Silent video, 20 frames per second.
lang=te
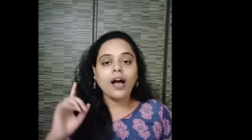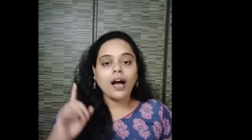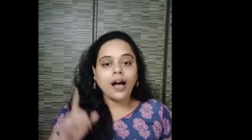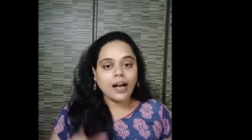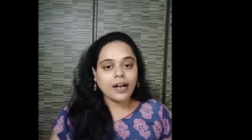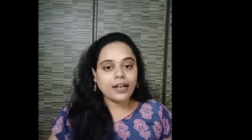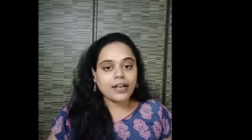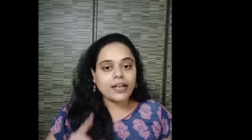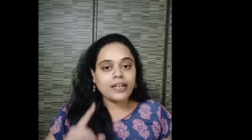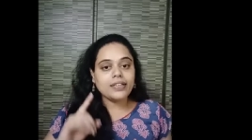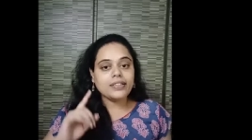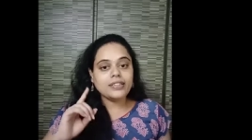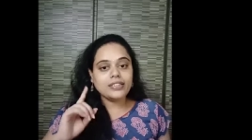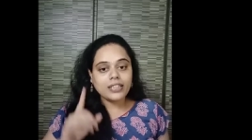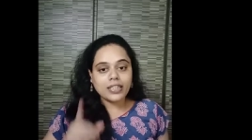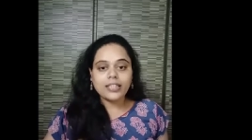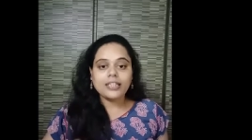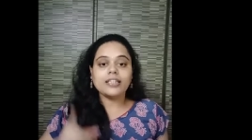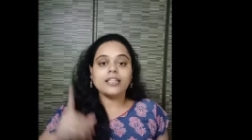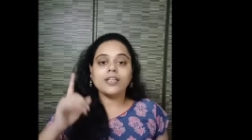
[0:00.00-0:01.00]
అక్కడి
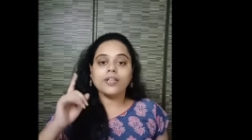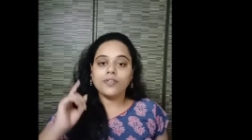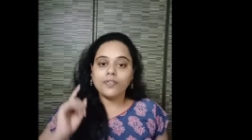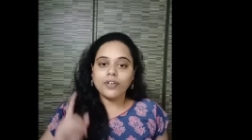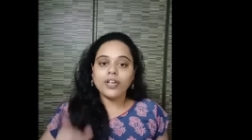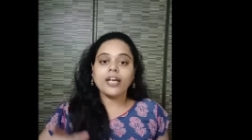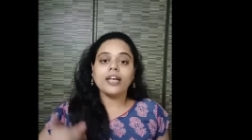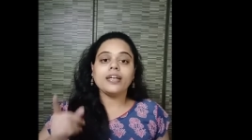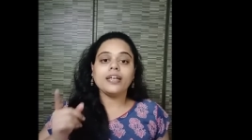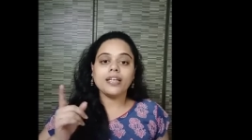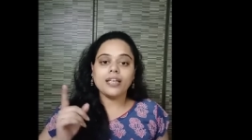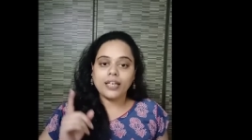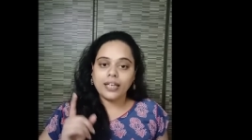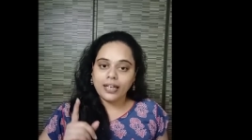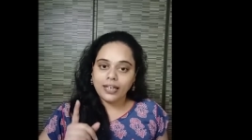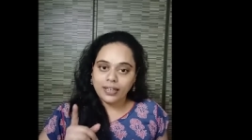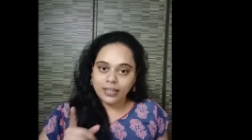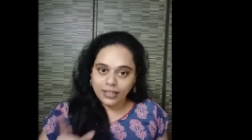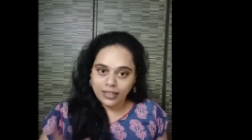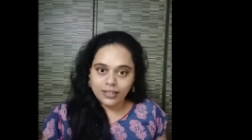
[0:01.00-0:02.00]
నుంచే దివి అంటే
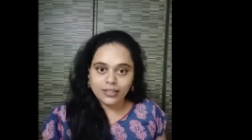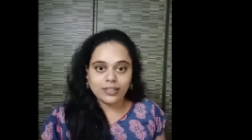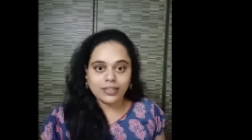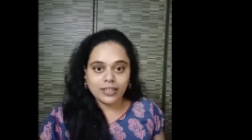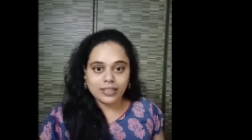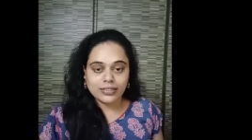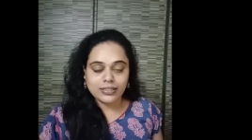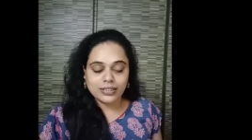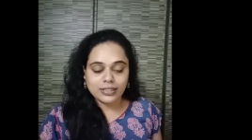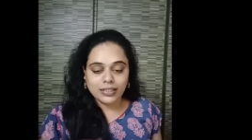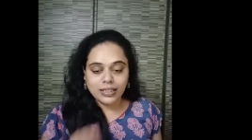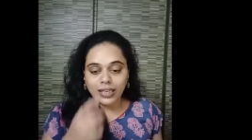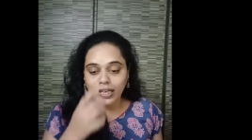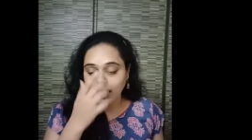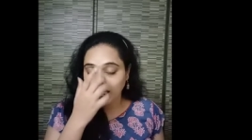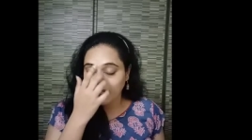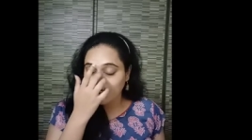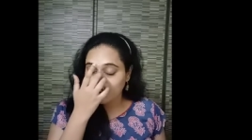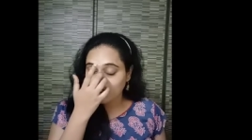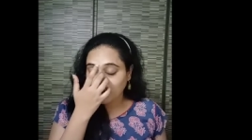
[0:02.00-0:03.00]
ఏంటి అనేది తెలిసింది
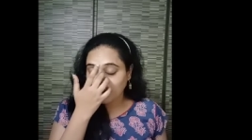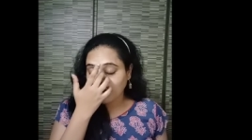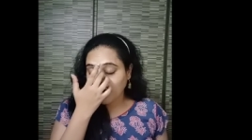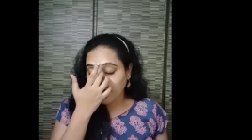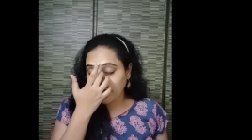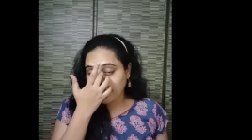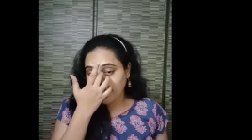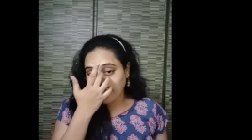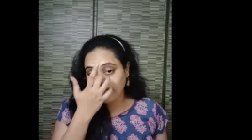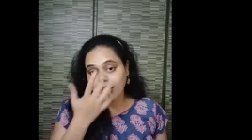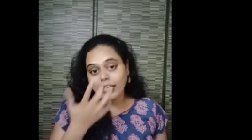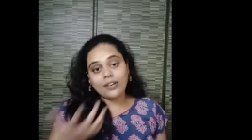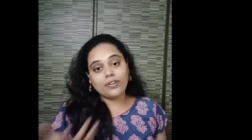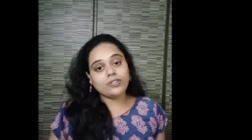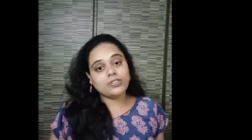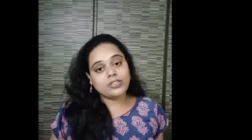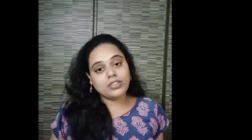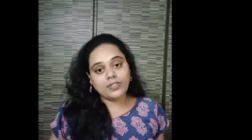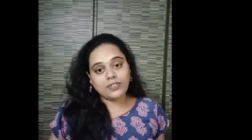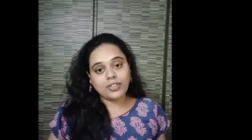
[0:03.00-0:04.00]
సో ఫైనల్గా
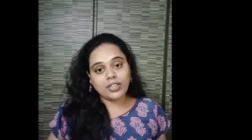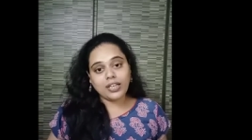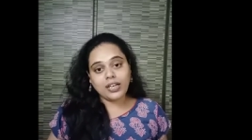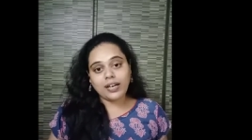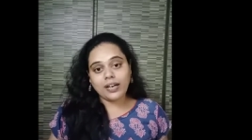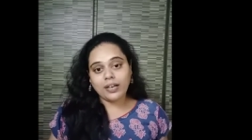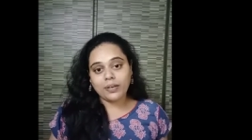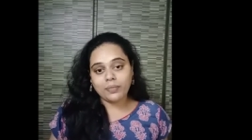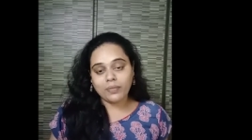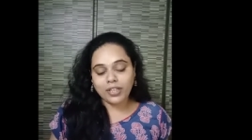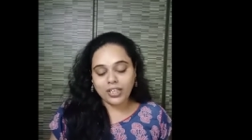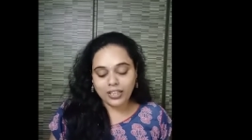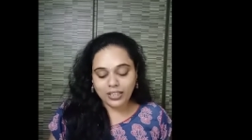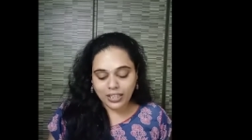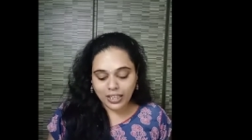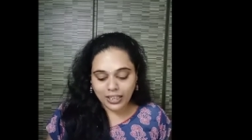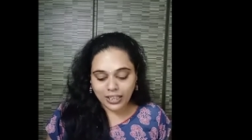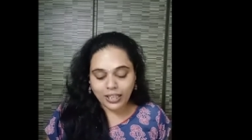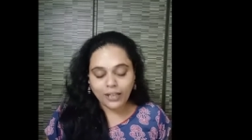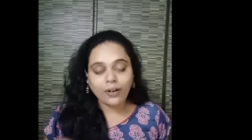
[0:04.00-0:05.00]
ఈరోజు దివి గారు
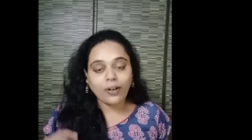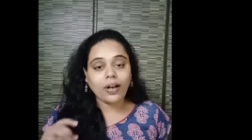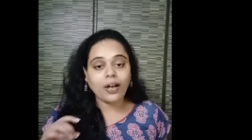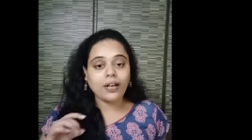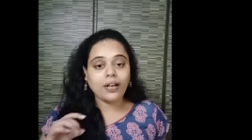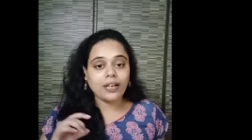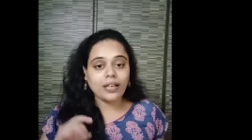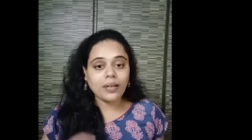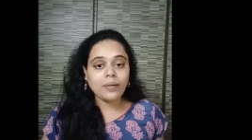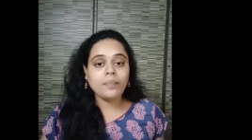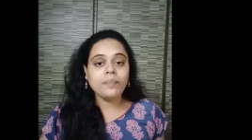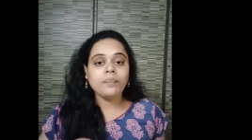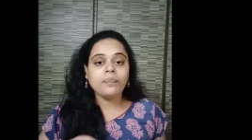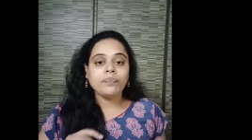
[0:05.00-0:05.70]
ఎలిమినేట్ అయ్యారు కానీ